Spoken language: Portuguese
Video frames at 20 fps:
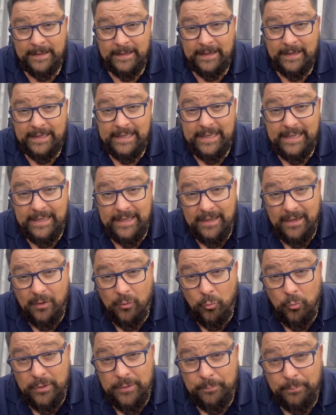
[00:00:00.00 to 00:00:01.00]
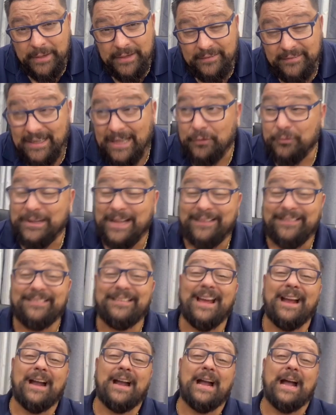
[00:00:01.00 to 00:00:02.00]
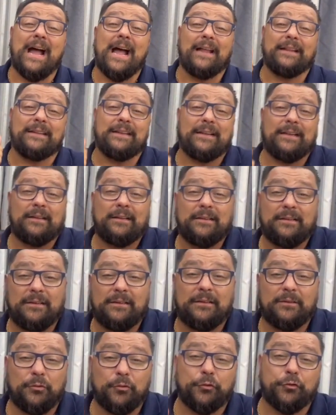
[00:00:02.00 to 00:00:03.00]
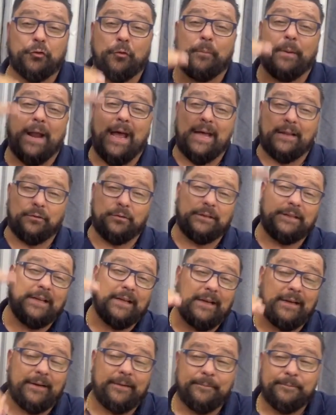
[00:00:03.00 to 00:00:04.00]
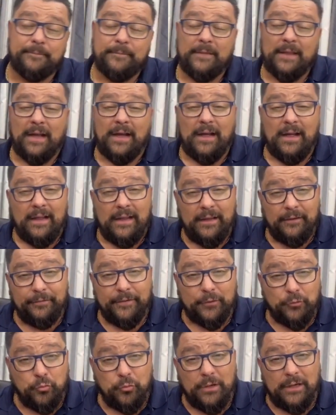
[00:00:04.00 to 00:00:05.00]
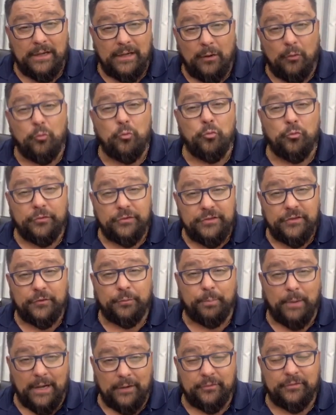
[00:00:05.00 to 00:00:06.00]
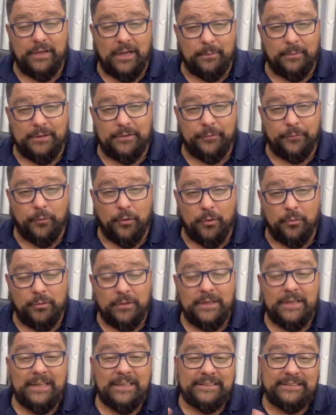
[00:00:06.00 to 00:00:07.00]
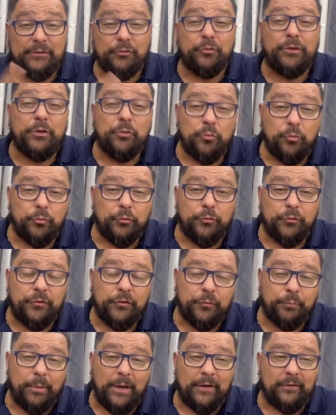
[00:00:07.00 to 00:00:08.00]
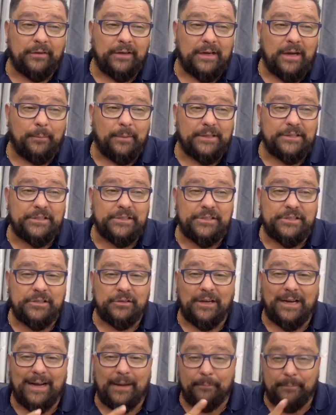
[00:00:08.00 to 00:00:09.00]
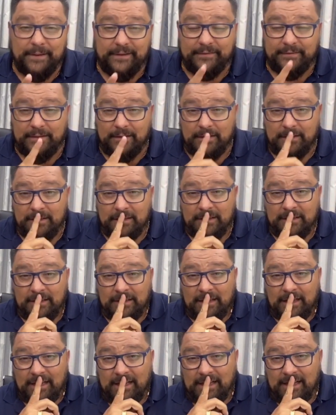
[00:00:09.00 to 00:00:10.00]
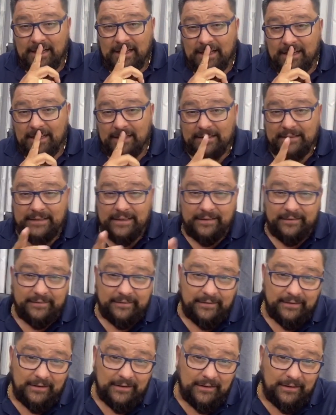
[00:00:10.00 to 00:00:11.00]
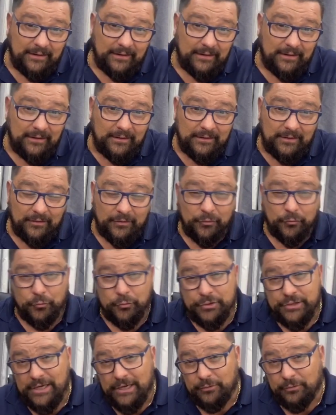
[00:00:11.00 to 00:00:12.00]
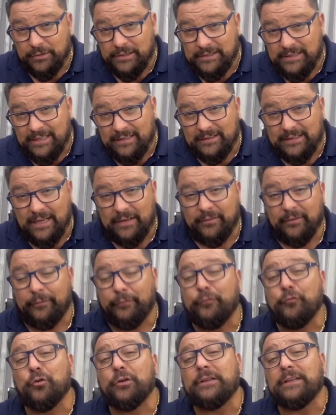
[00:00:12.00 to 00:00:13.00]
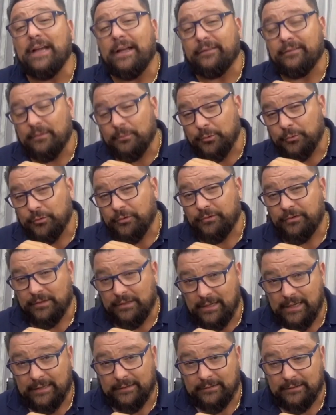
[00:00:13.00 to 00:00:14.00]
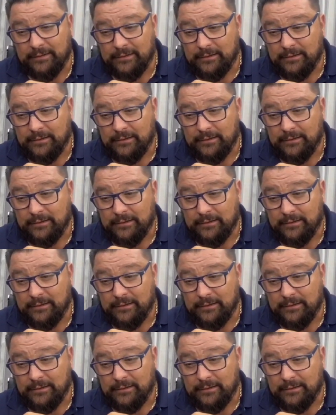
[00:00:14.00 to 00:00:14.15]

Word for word: E o empresário da sacada do sobrado dele, efetua alguns disparos de arma de fogo, sendo que um dos disparos acaba atingindo a cabeça é, desse, desse sujeito que tentava furtar essa motocicleta.